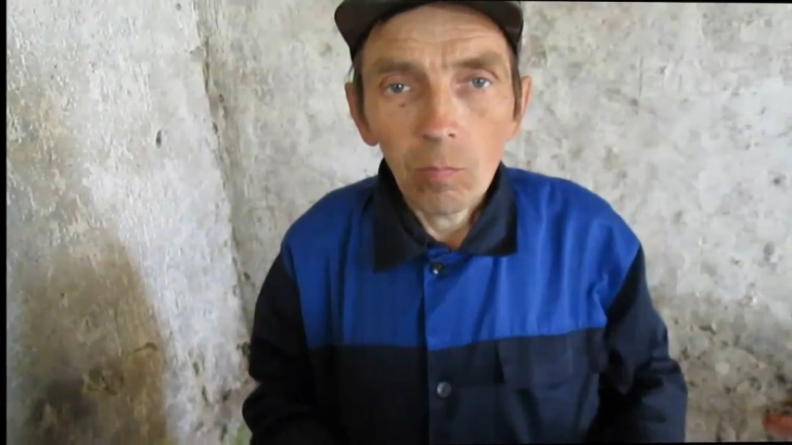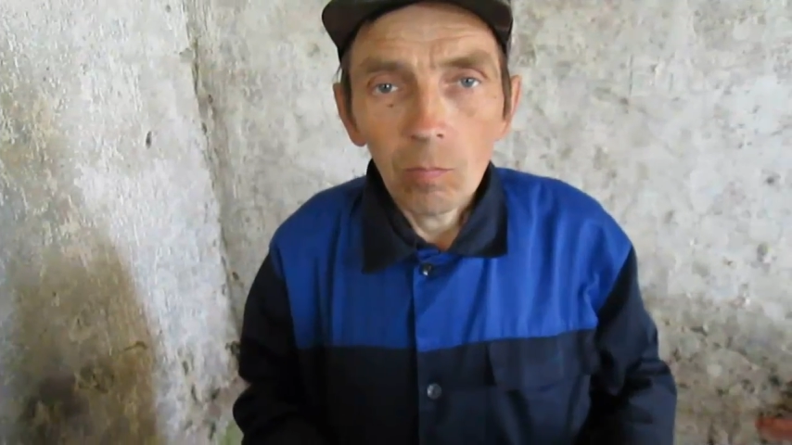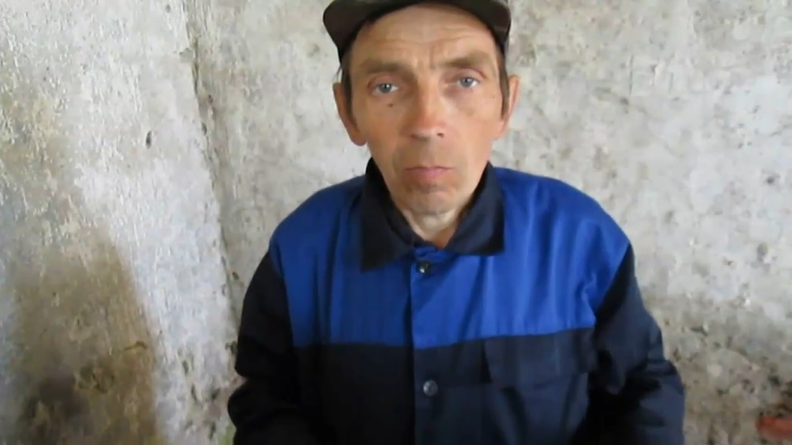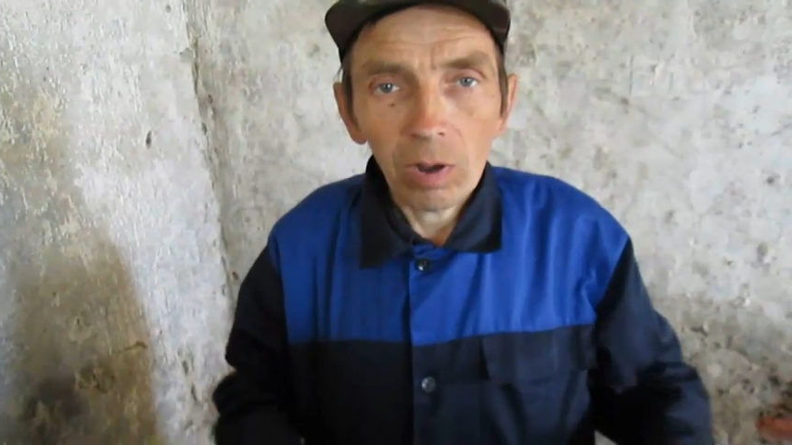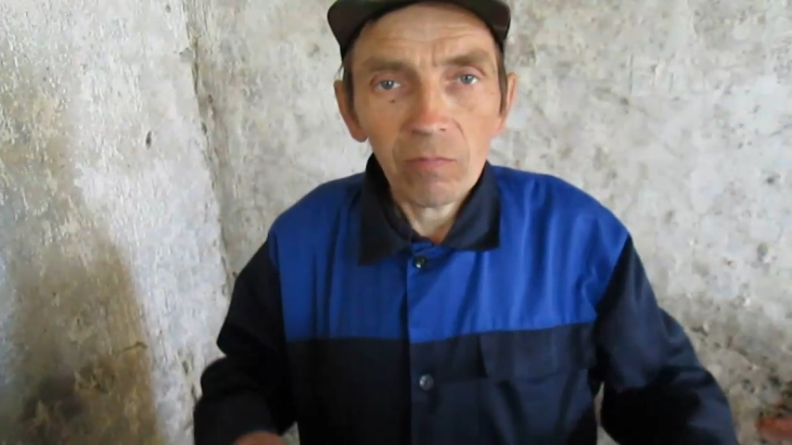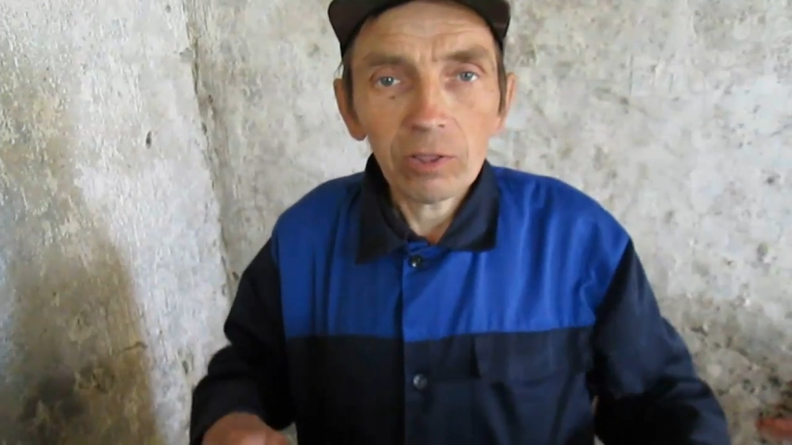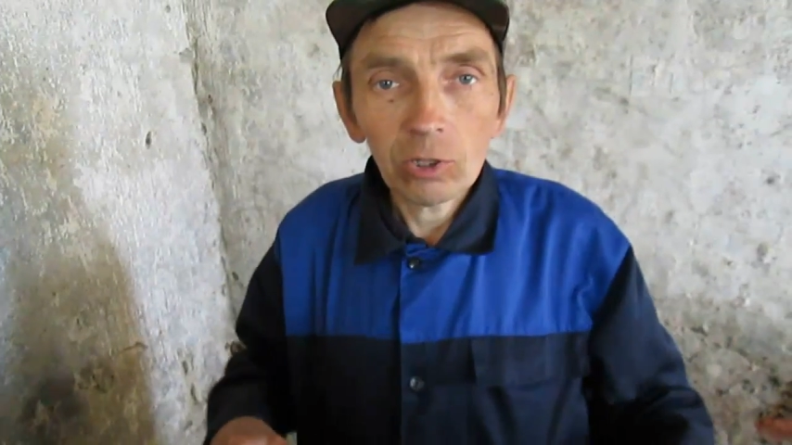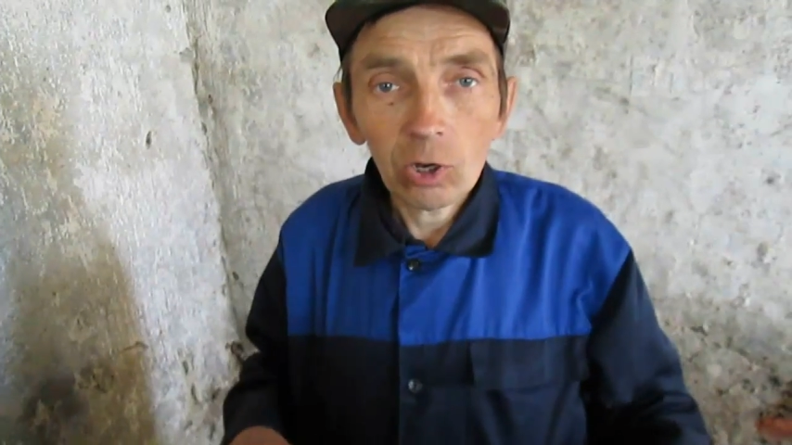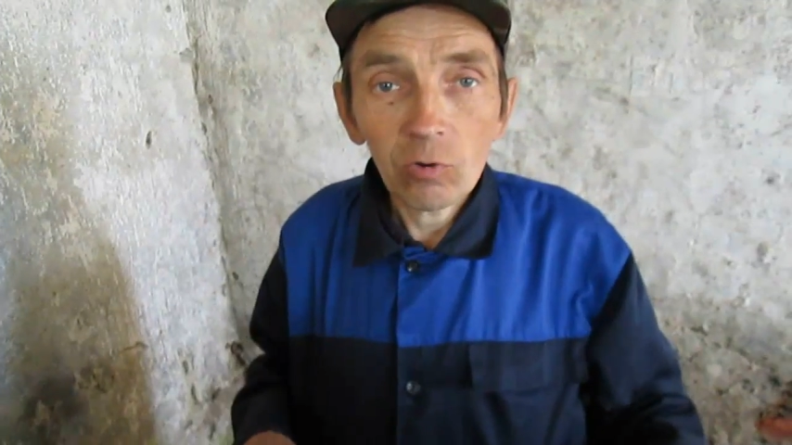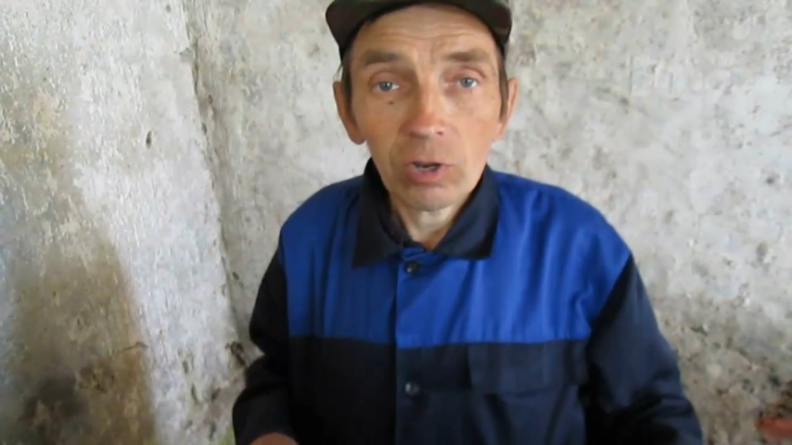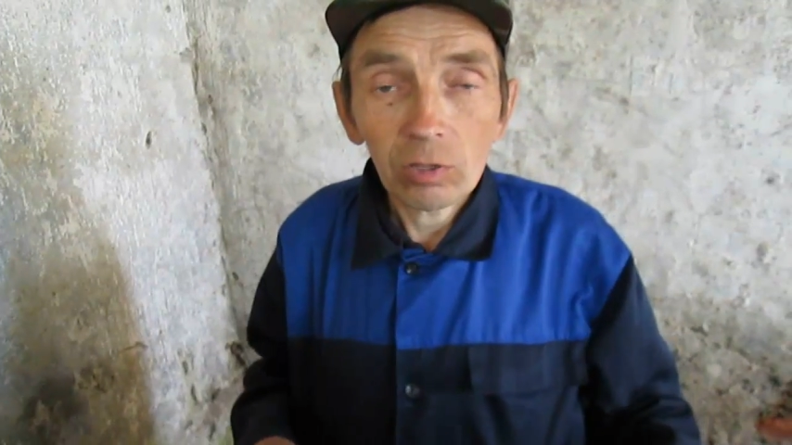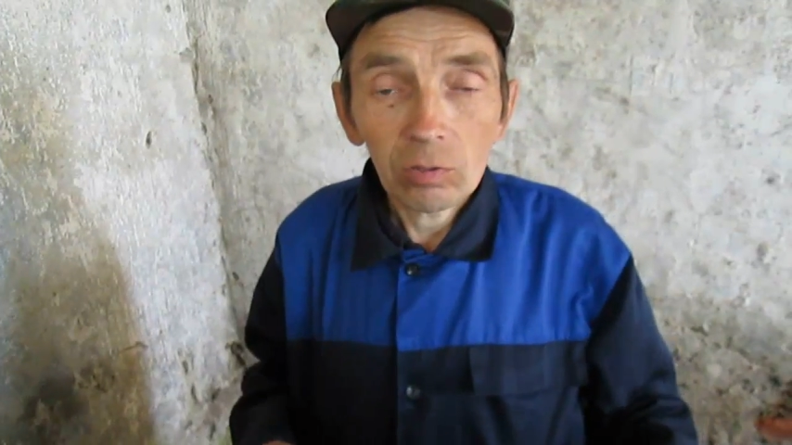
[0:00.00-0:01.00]
Марья Ивановна
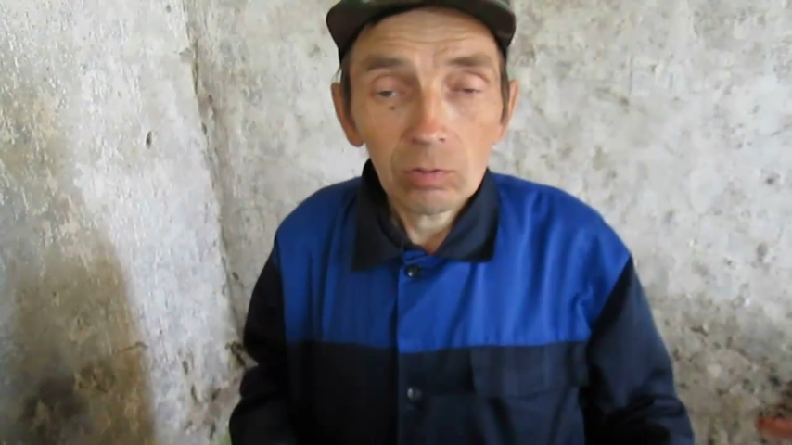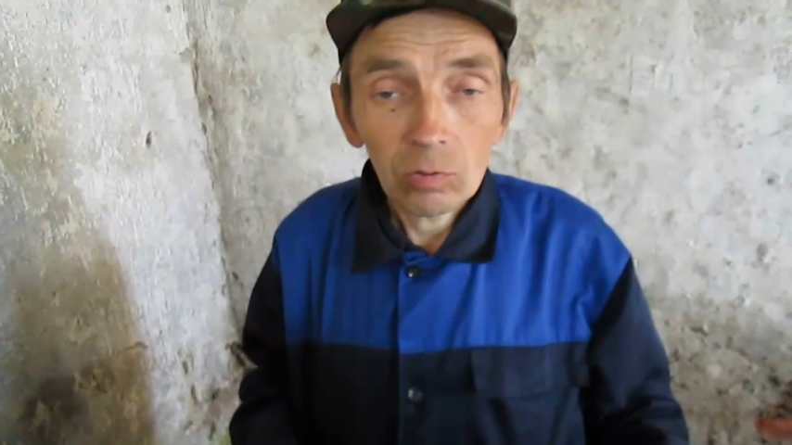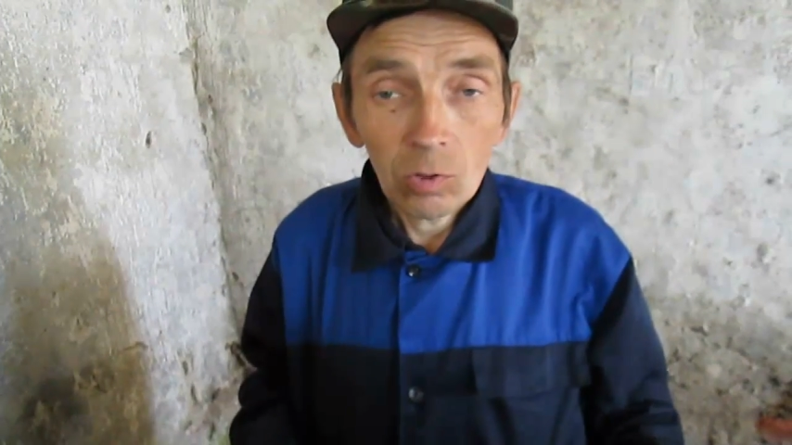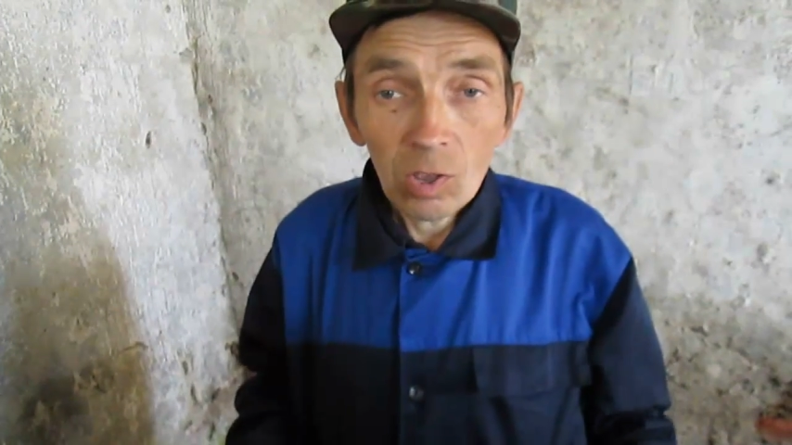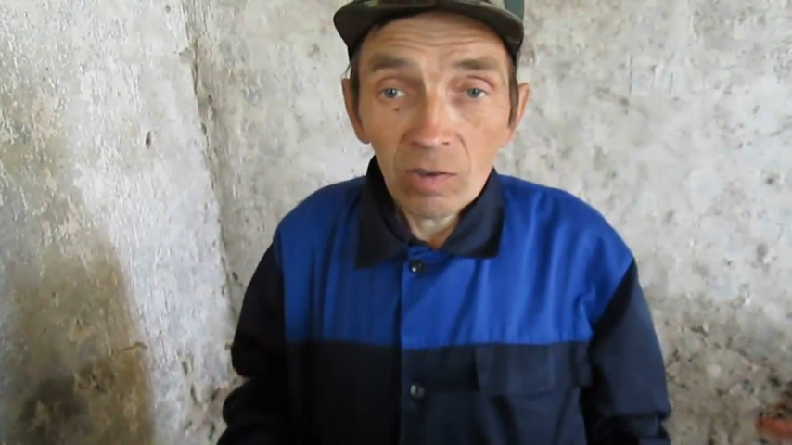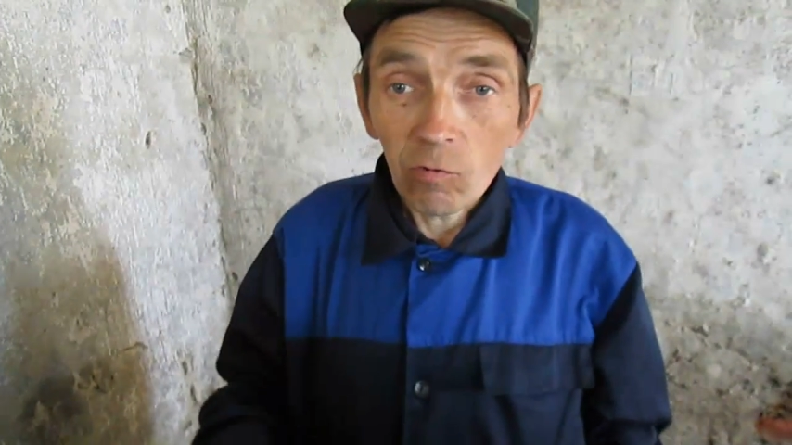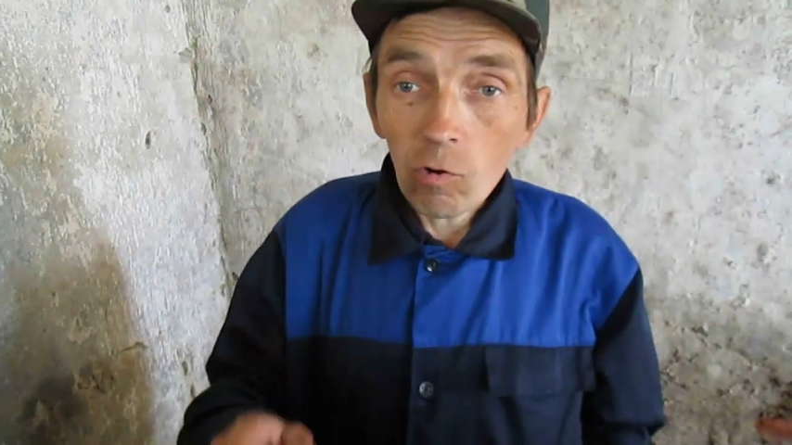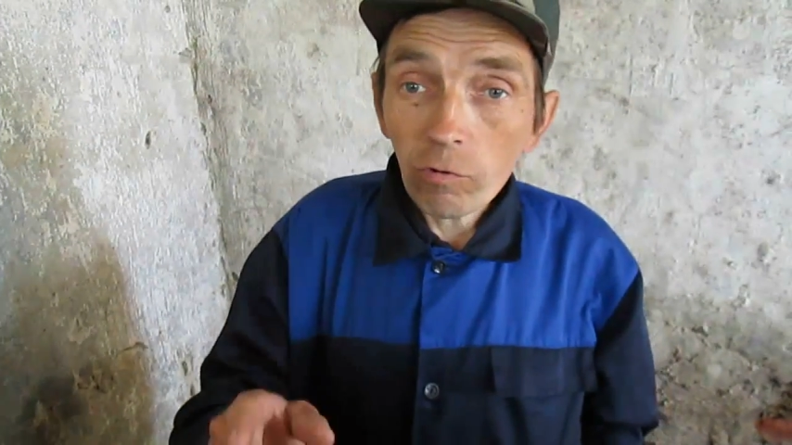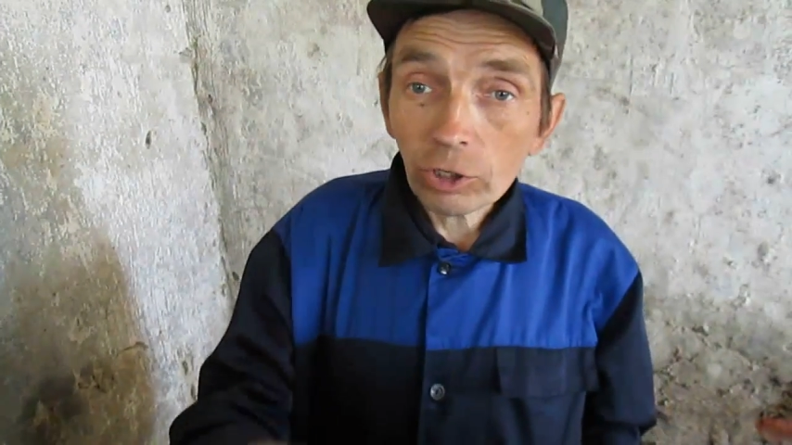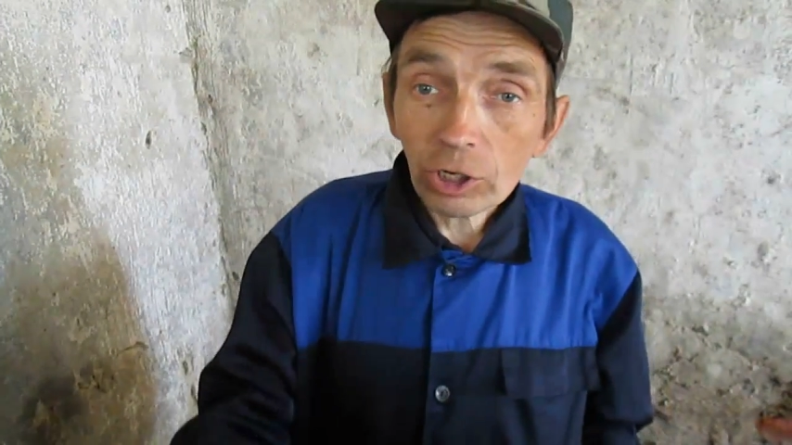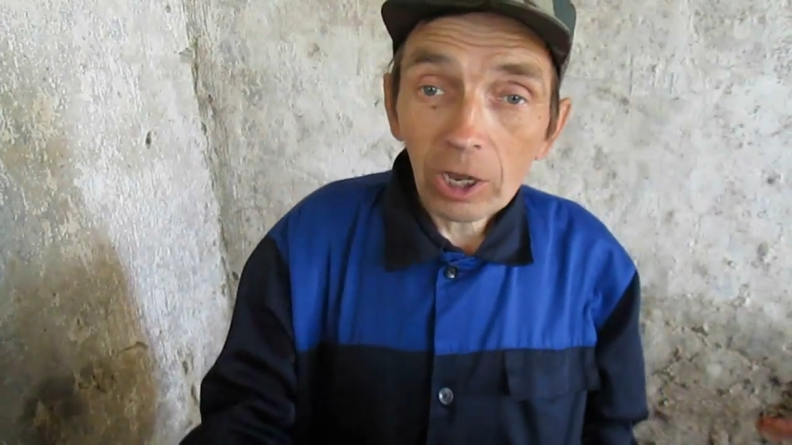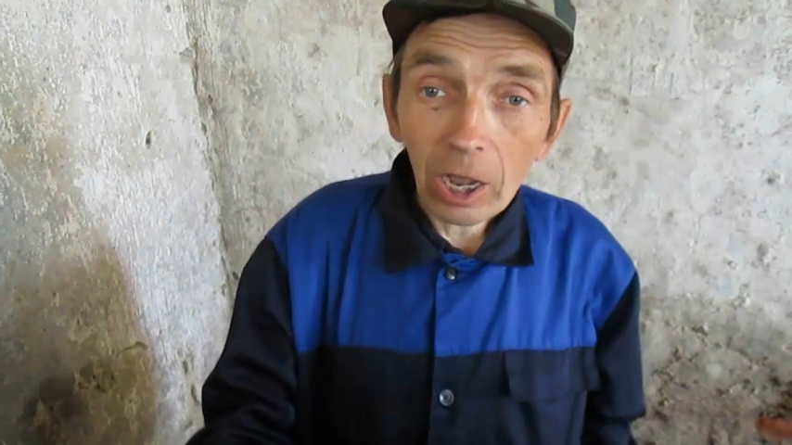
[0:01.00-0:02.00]
говорит,
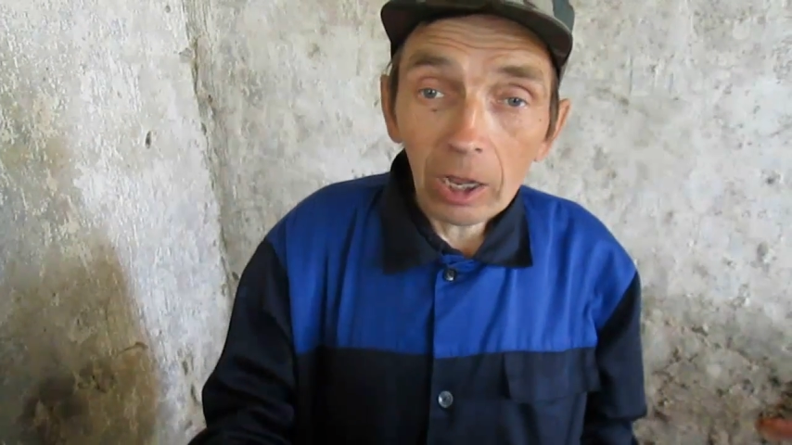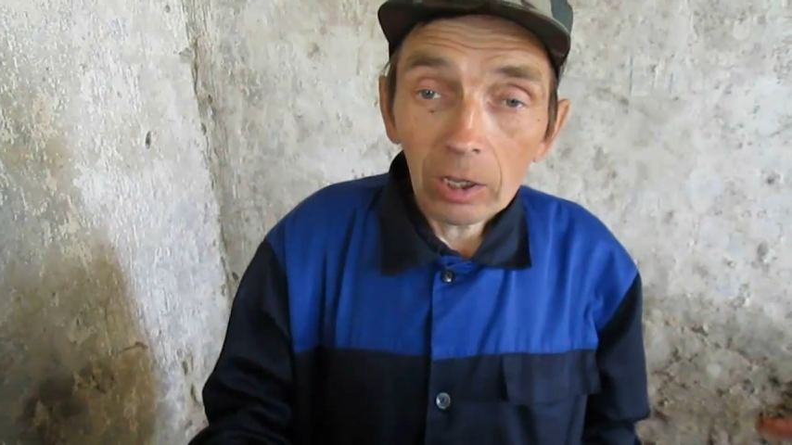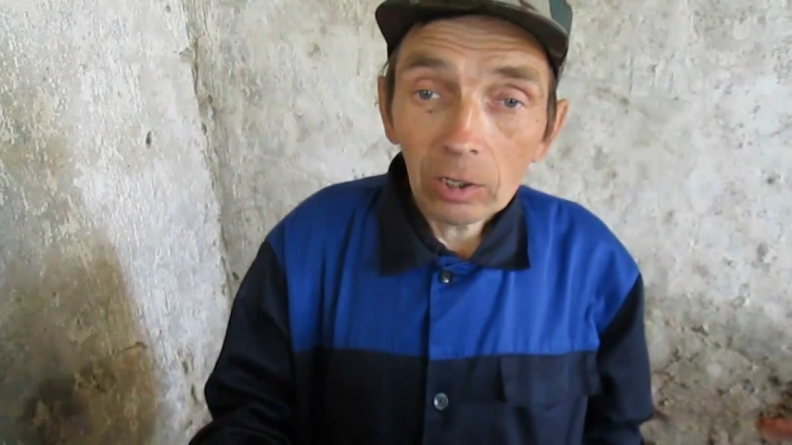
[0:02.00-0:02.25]
«Двулочка,